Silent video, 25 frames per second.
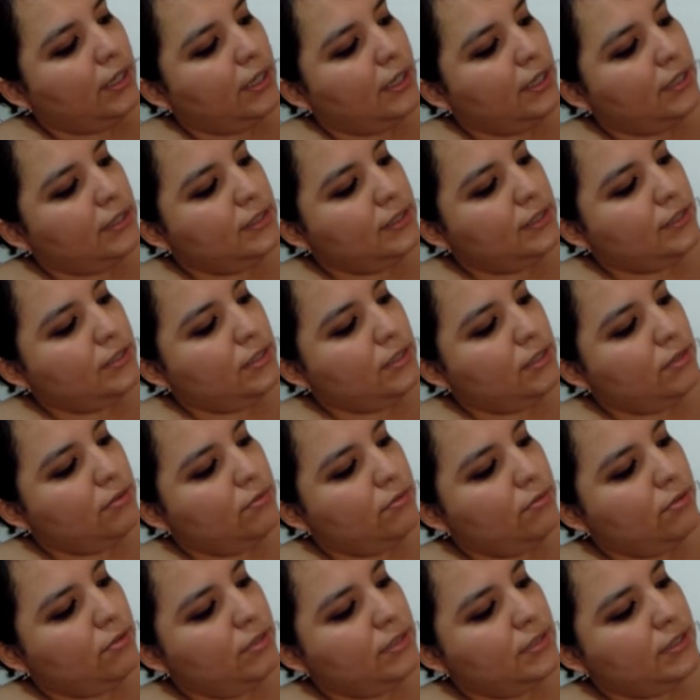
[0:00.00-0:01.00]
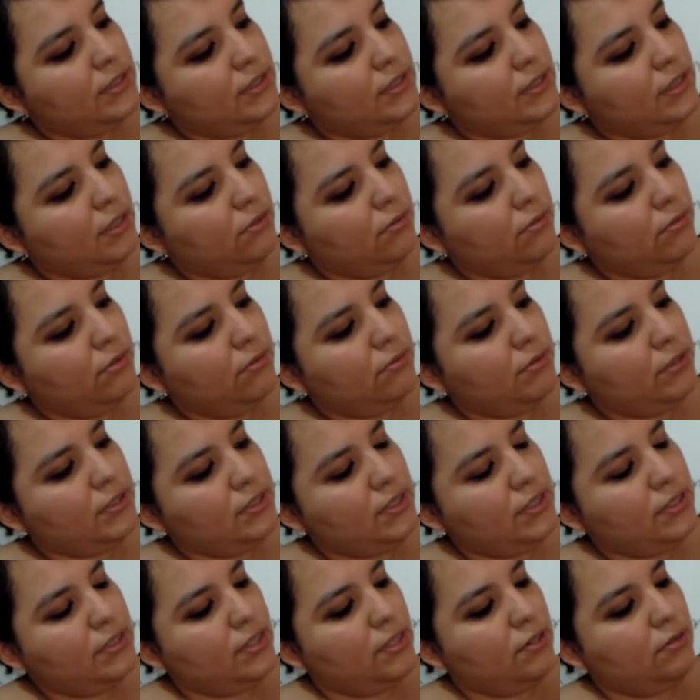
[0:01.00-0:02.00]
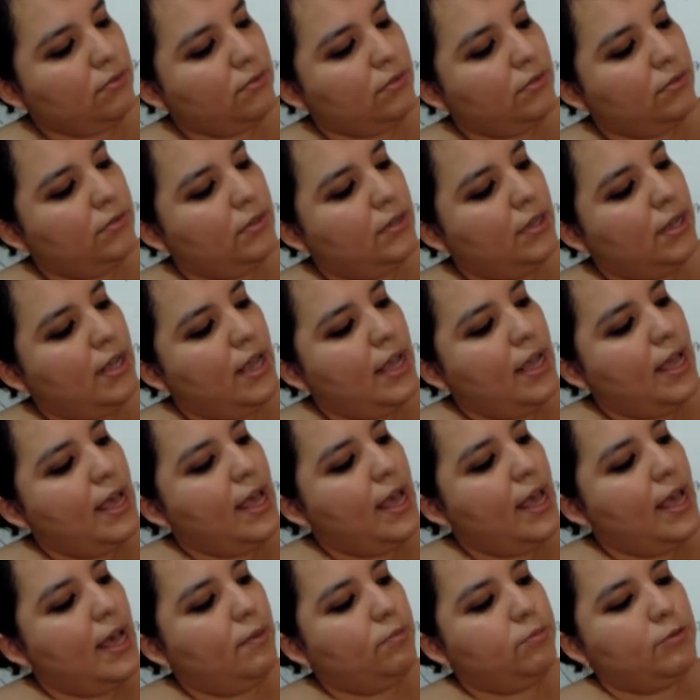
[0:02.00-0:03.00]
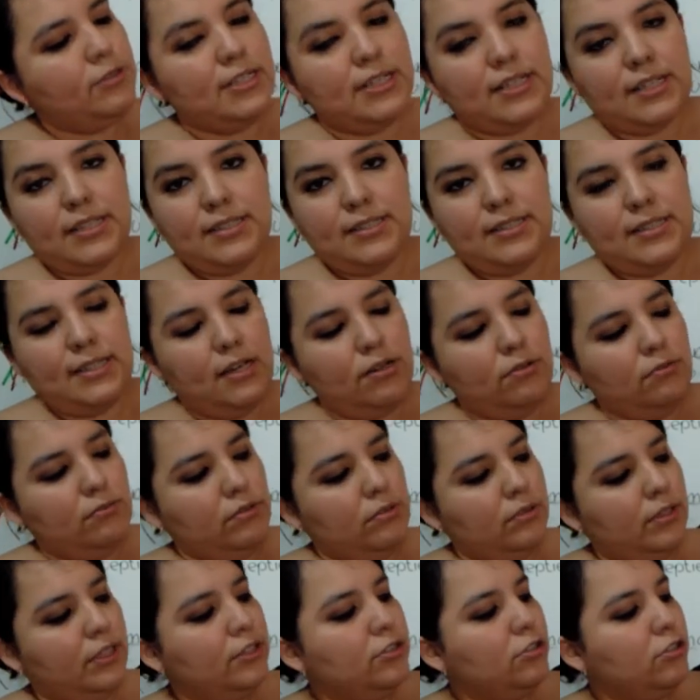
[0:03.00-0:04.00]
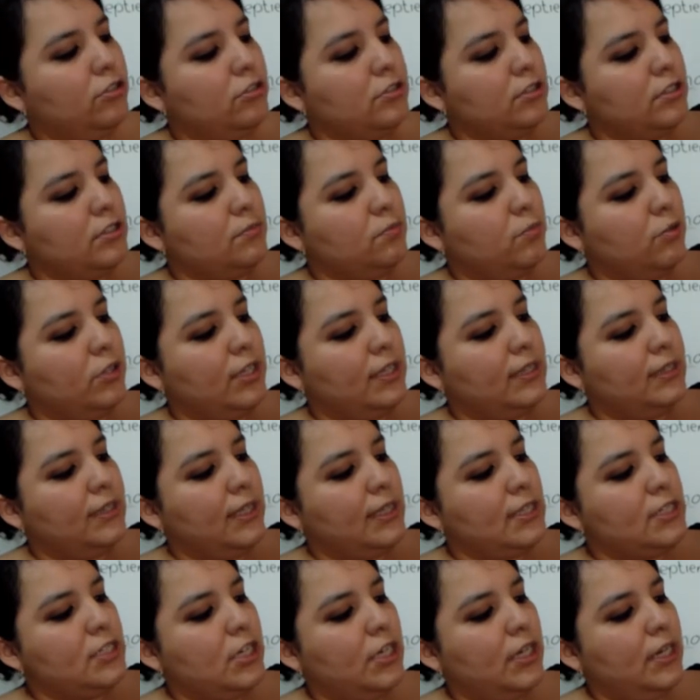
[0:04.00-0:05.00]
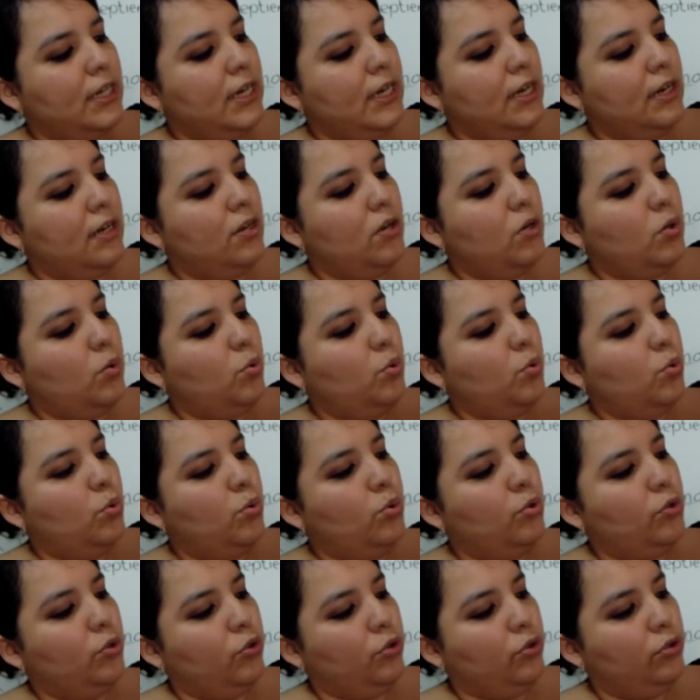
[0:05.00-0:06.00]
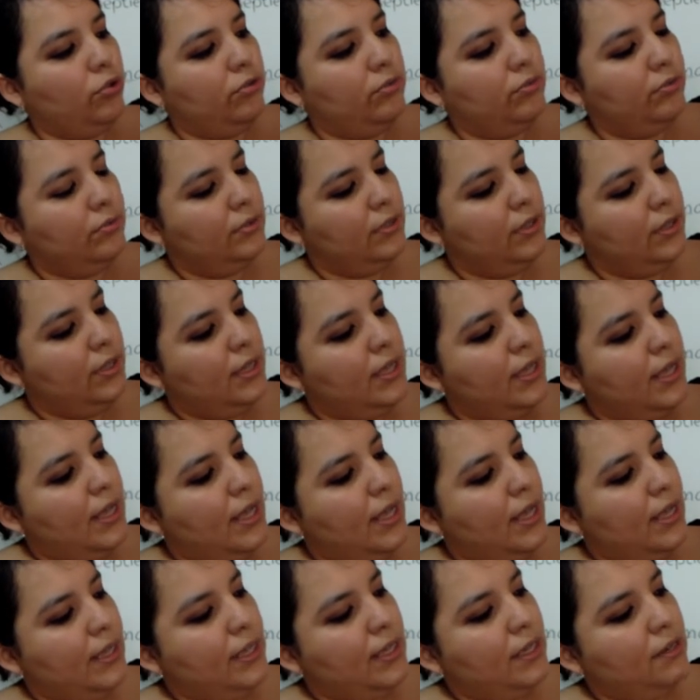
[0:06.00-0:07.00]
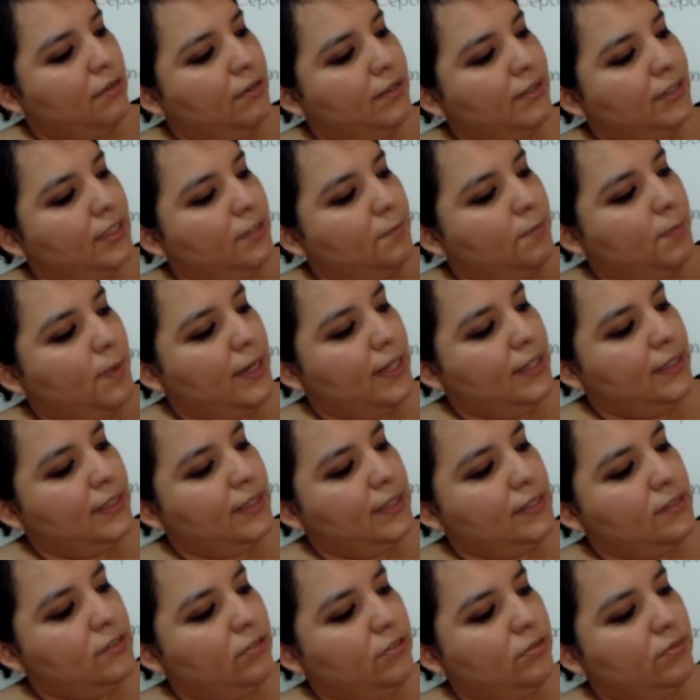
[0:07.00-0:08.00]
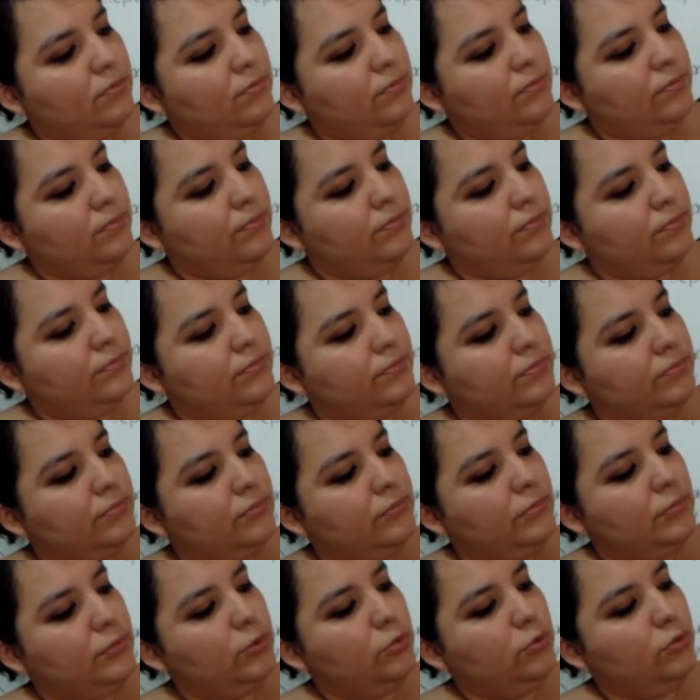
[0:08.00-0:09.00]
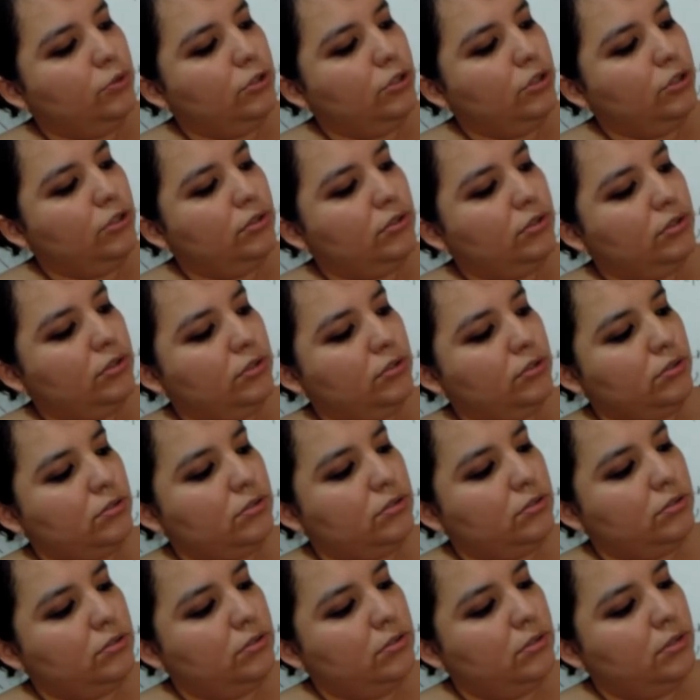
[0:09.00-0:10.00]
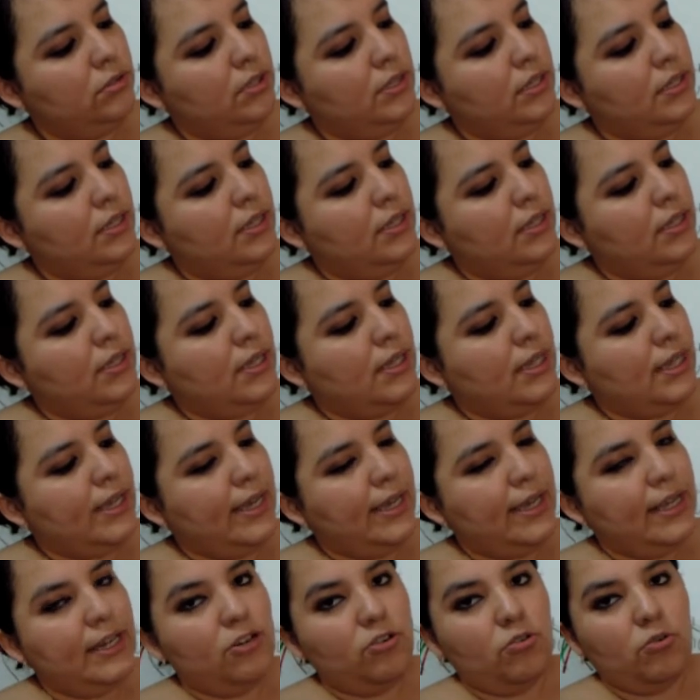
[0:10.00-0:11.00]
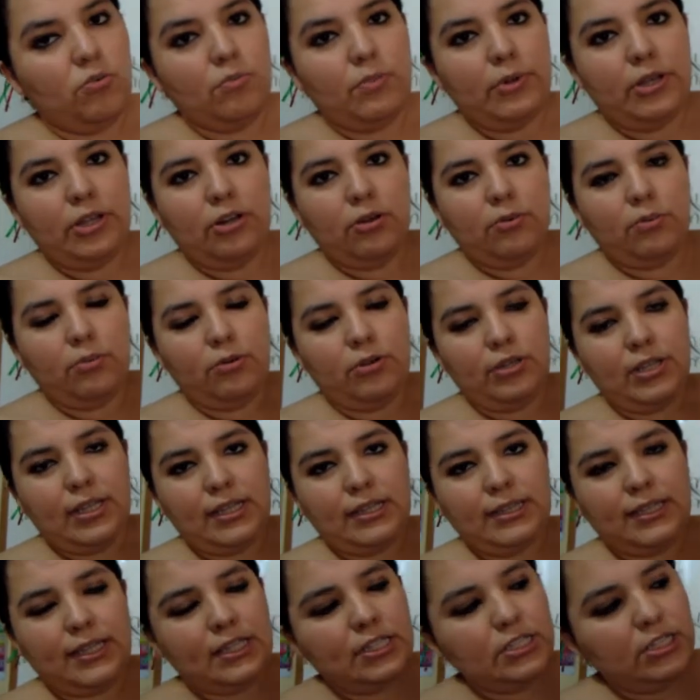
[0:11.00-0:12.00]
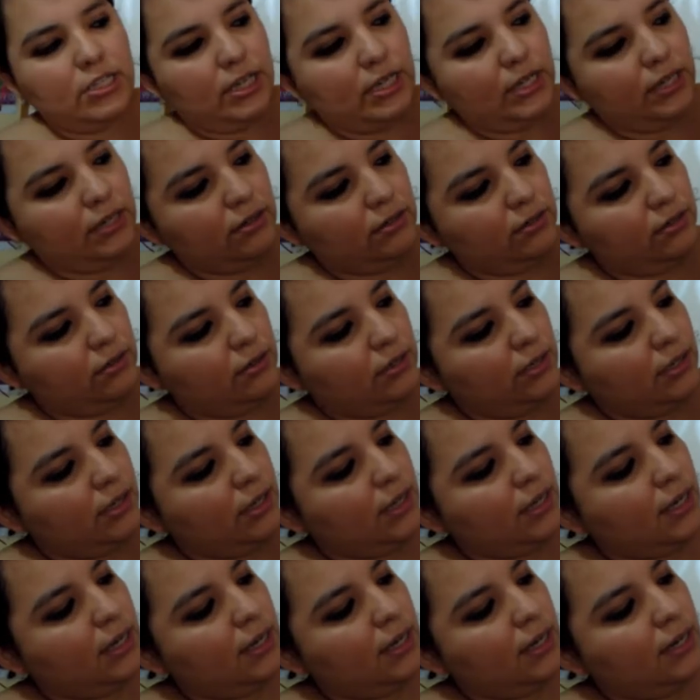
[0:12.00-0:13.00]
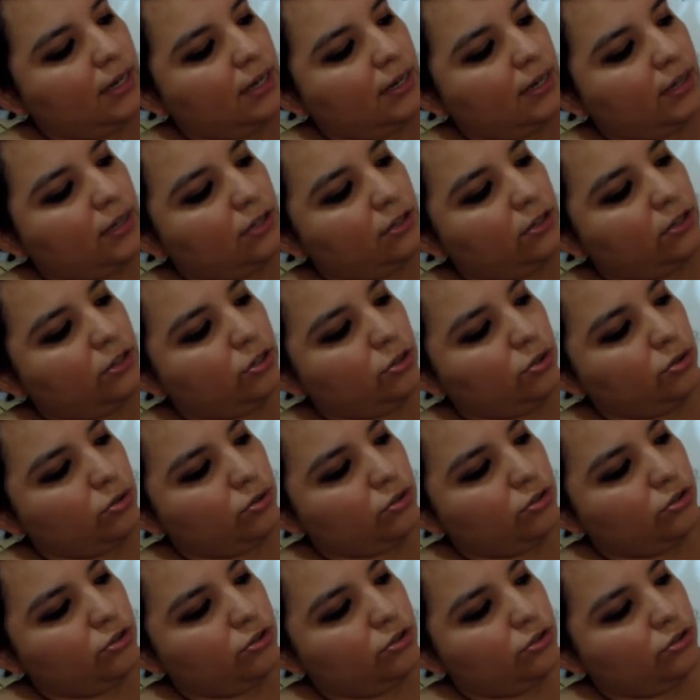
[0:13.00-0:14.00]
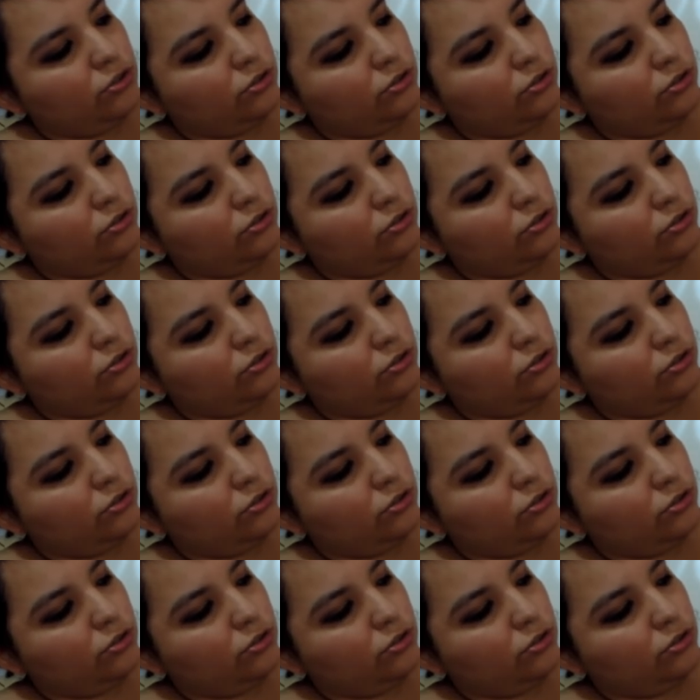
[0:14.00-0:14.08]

Este es el uno, este es el uno o este es el uno. Ah, pues aquí está el uno. Entonces voy a tachar el uno. ¿Aquí cuántas paletas son? 1, 2. ¿Qué número voy a tachar? El 2.